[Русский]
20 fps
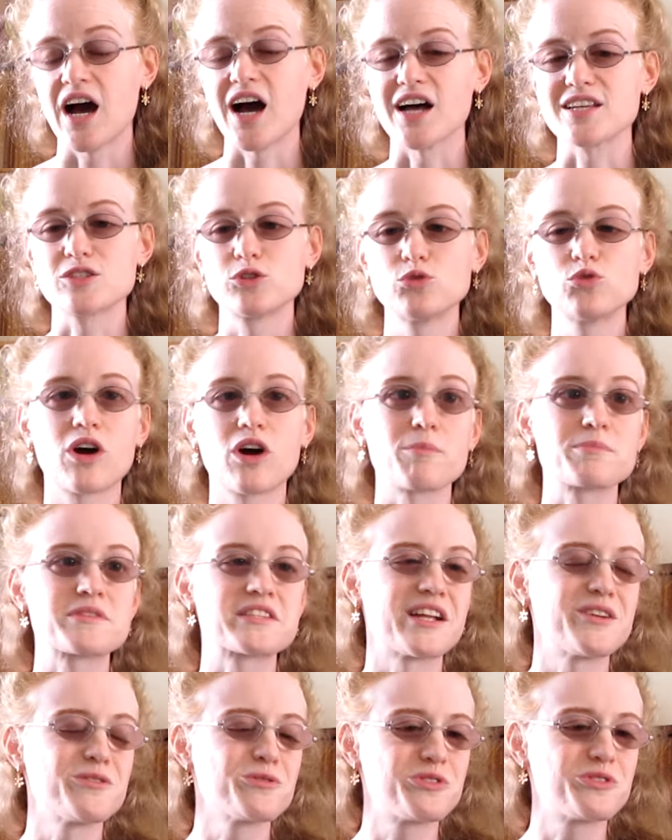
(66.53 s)
А слух
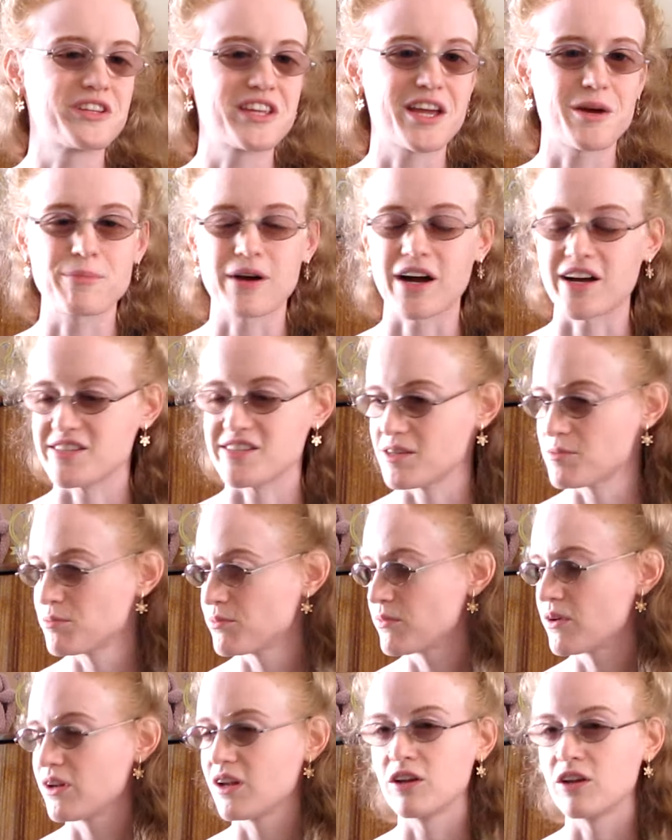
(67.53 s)
абсолютно
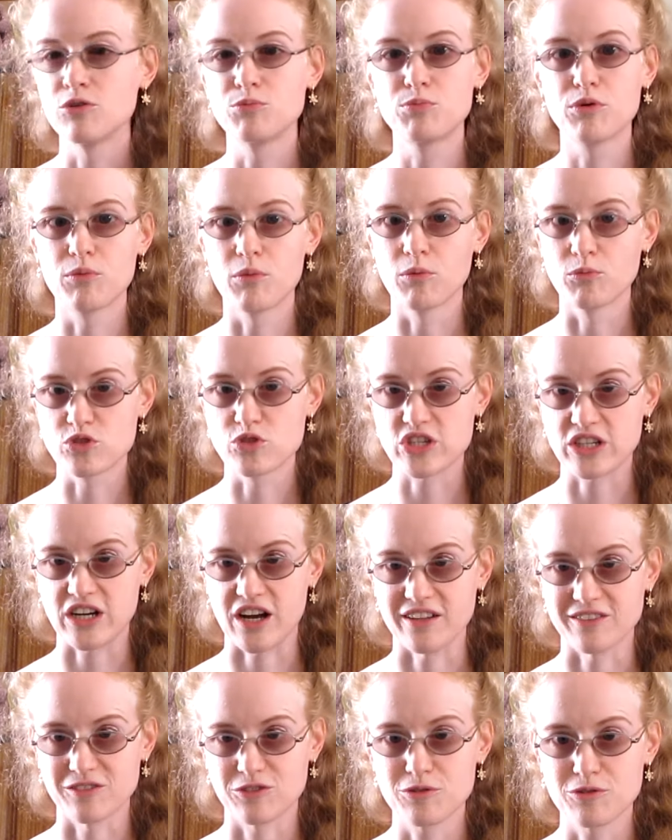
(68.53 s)
необходим любому
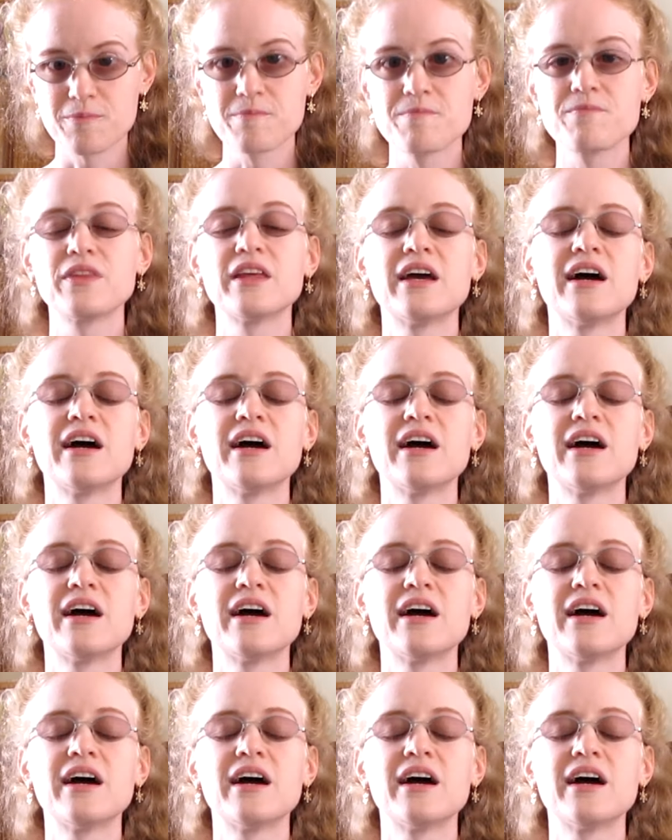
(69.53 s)
музыканту.